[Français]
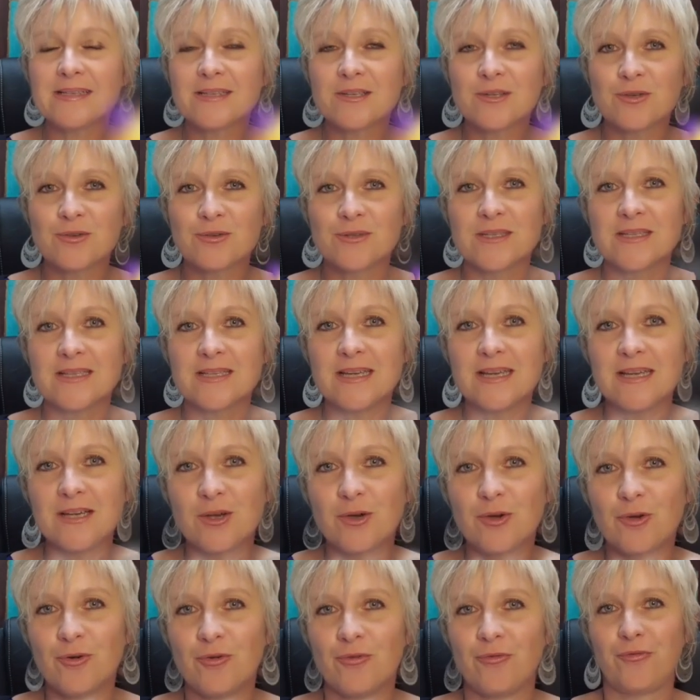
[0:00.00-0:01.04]
que c'est
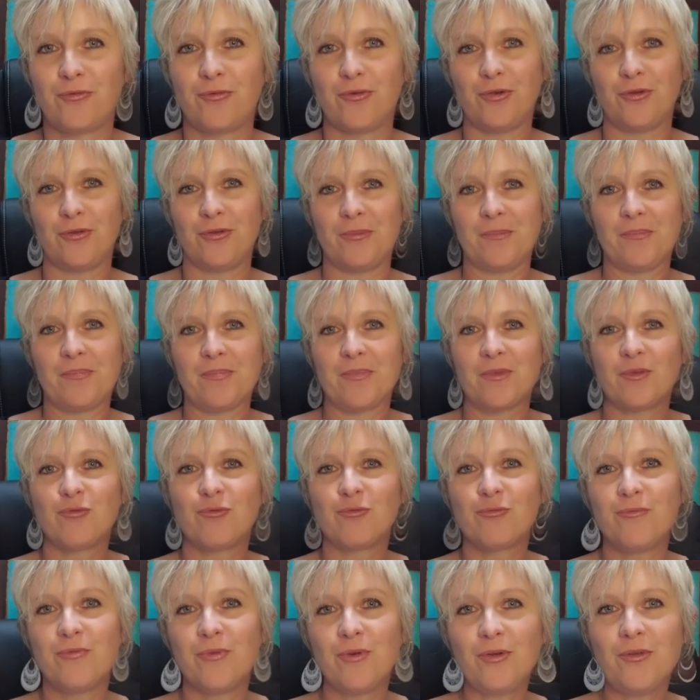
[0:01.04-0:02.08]
que le fun
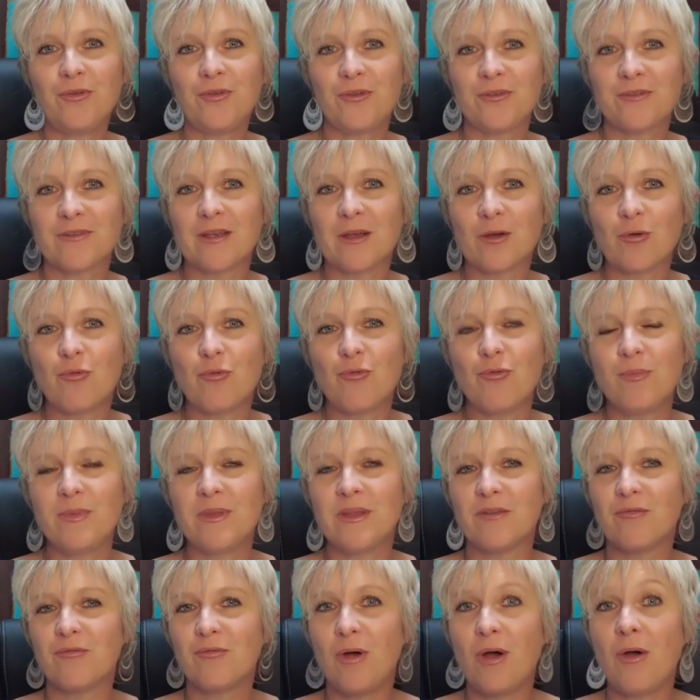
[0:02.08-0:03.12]
Souvent, dans un couple,
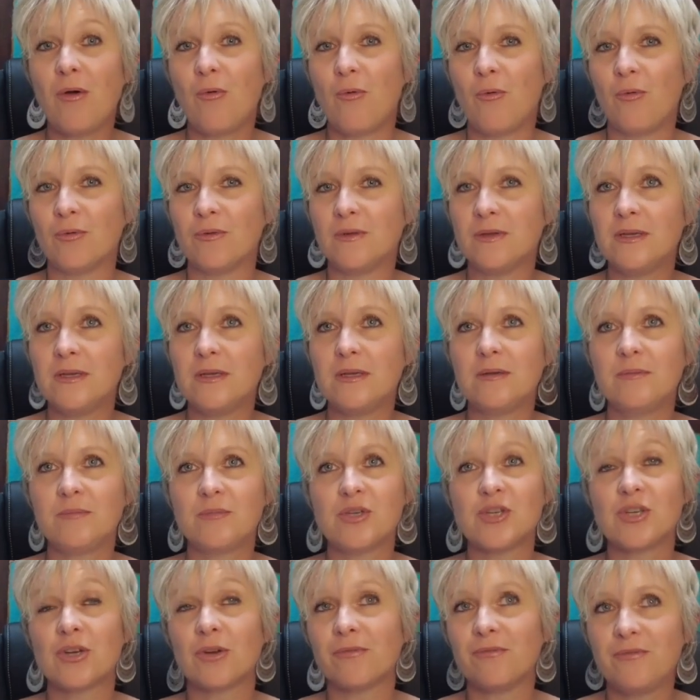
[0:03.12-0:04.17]
des fois, on dit
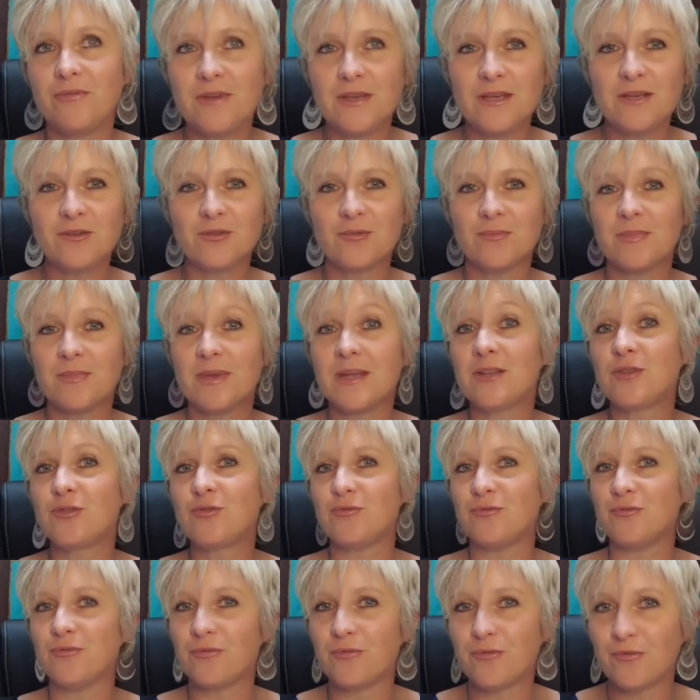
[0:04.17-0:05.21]
j'ai envie de mettre
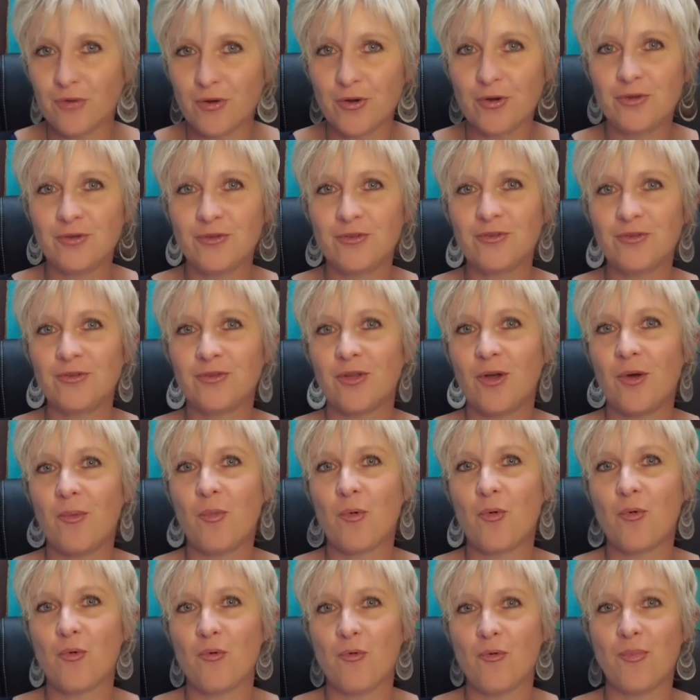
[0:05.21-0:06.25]
du fun dans
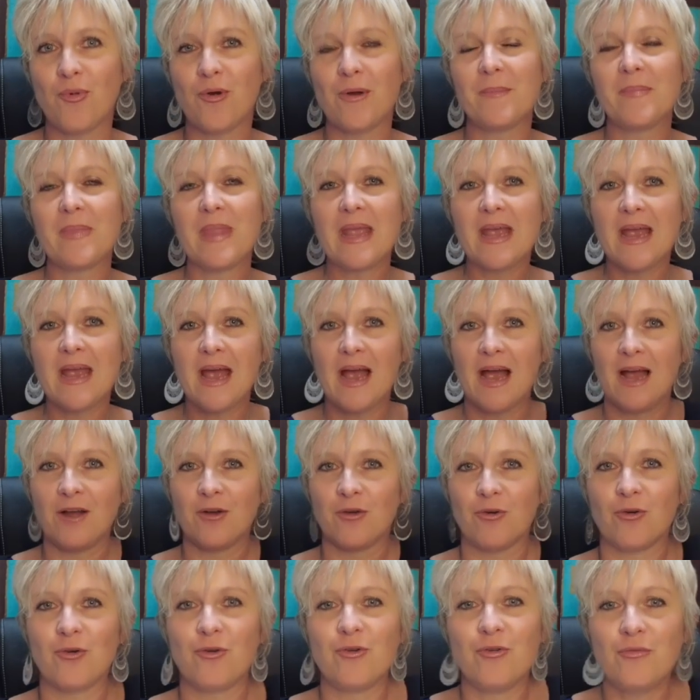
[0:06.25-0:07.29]
mon couple.
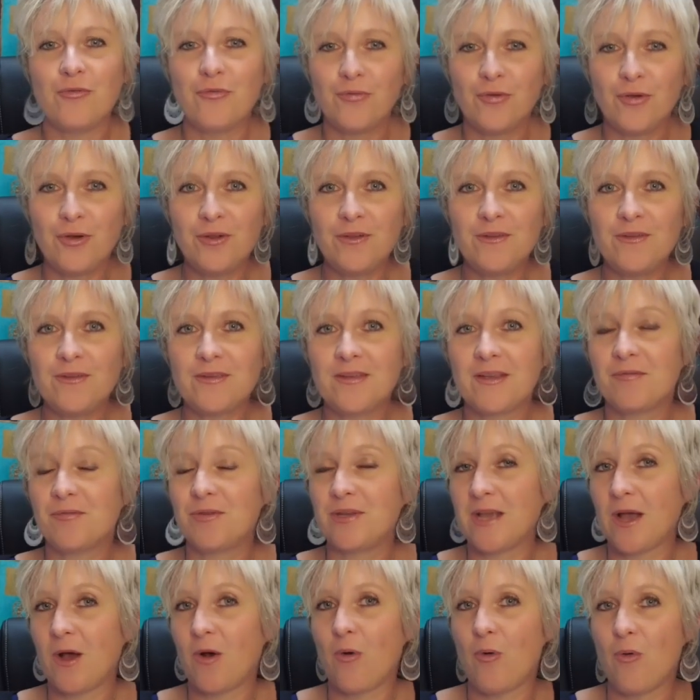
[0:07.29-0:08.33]
Alors, le fun, ça veut
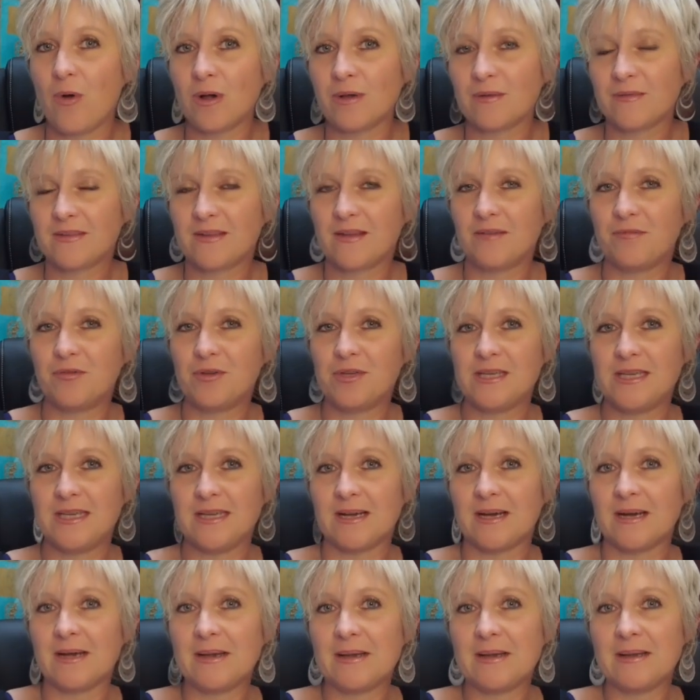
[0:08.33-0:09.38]
dire quoi Ça veut
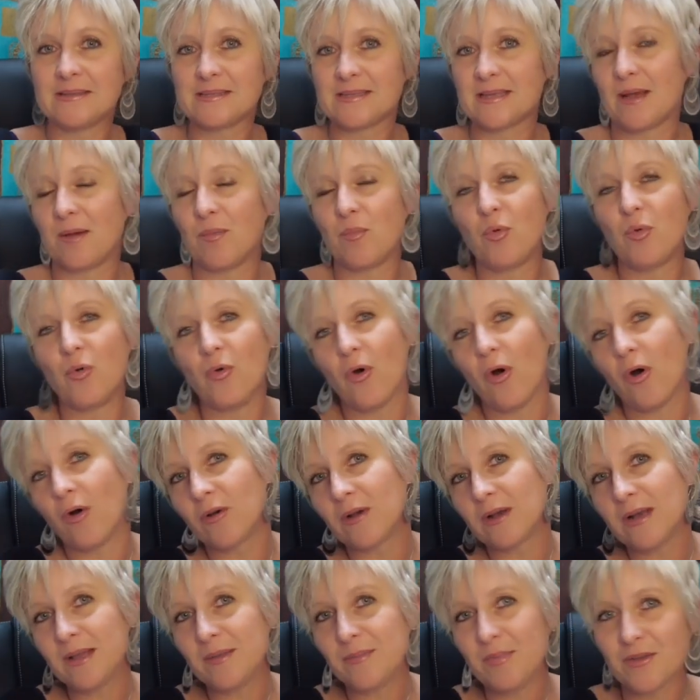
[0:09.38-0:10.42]
dire c'est un mot
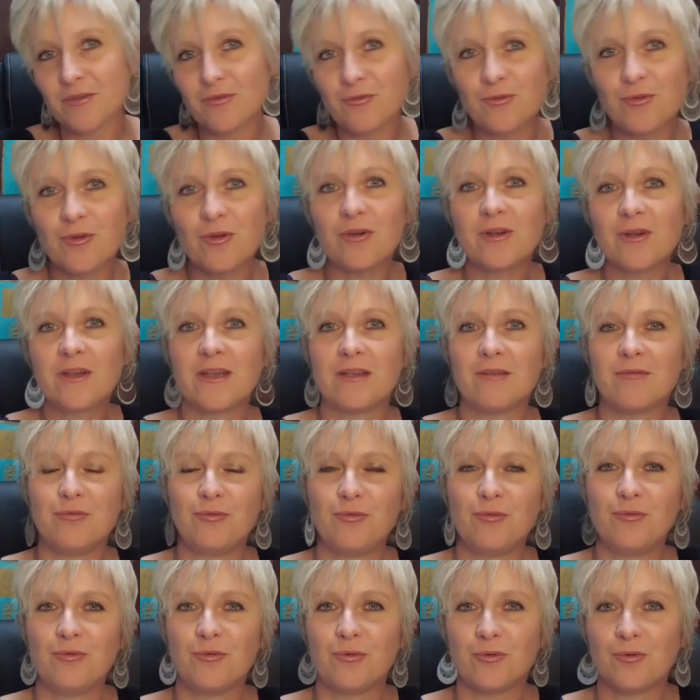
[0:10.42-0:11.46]
anglais, bien sûr, qui est
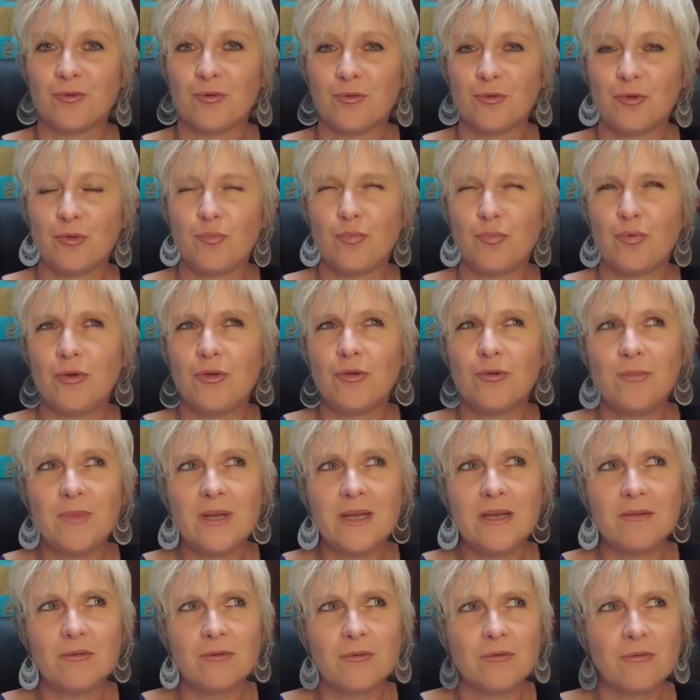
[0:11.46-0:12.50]
venu euh, depuis
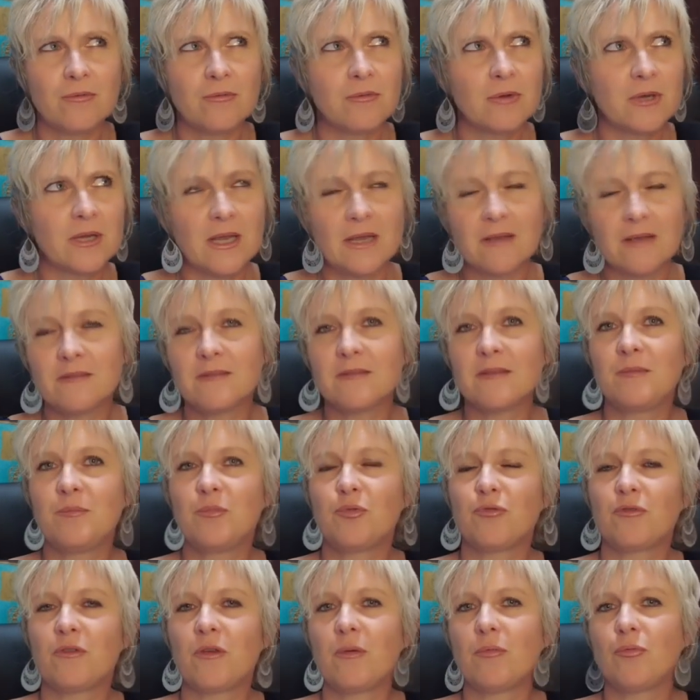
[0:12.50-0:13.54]
2015, il
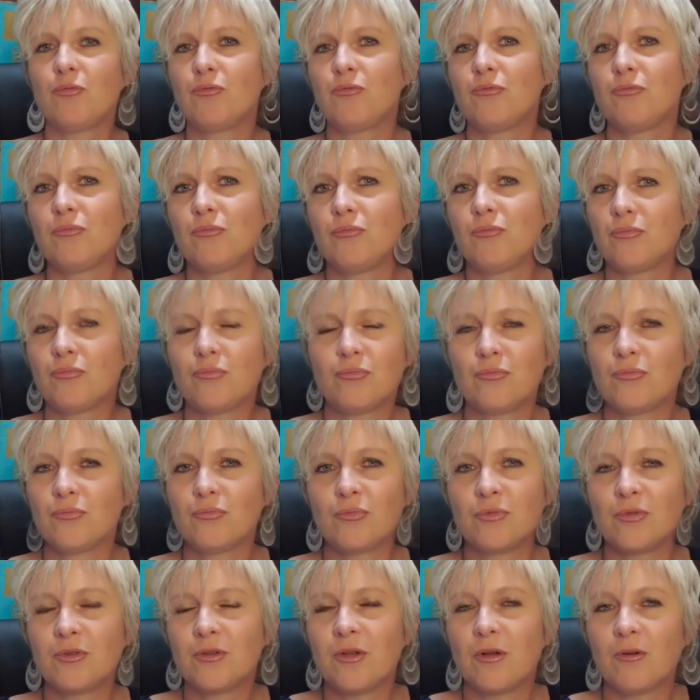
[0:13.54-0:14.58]
me semble,
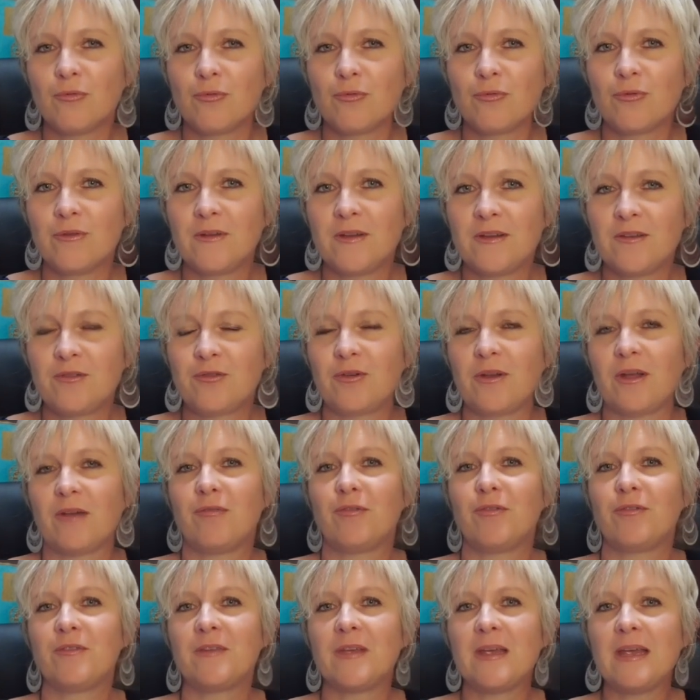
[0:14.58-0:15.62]
dans le dictionnaire
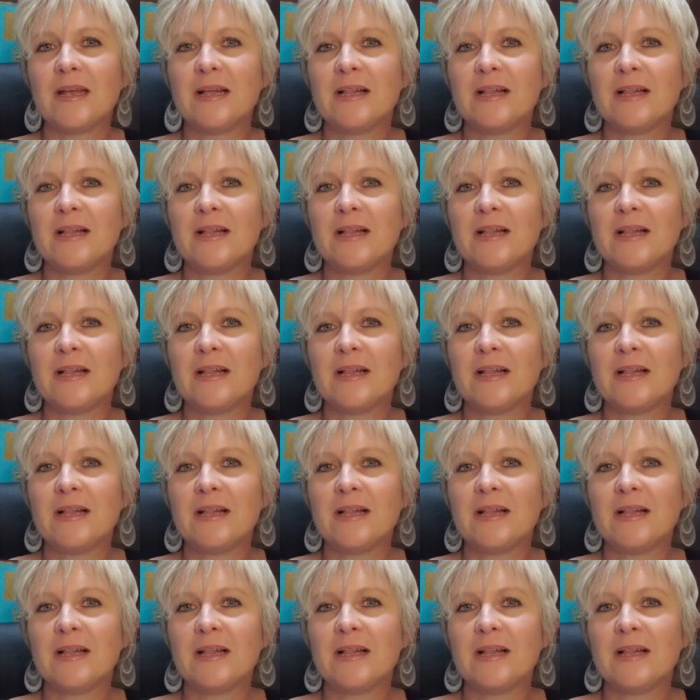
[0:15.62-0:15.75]
français,